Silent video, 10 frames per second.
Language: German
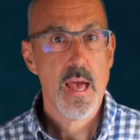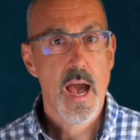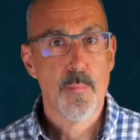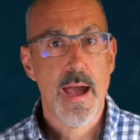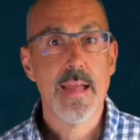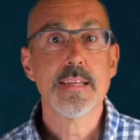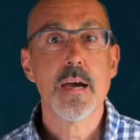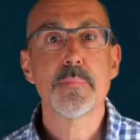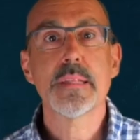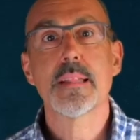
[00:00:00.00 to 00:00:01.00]
Aber ein
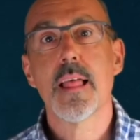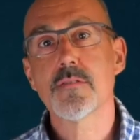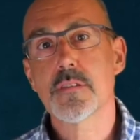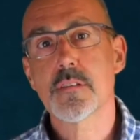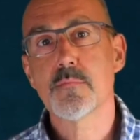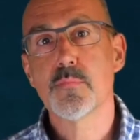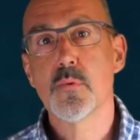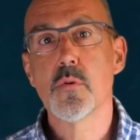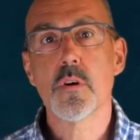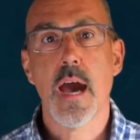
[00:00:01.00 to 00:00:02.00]
Kapitel aus diesem
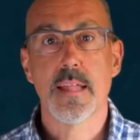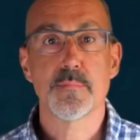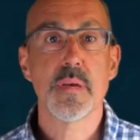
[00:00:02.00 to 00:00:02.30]
Buch hat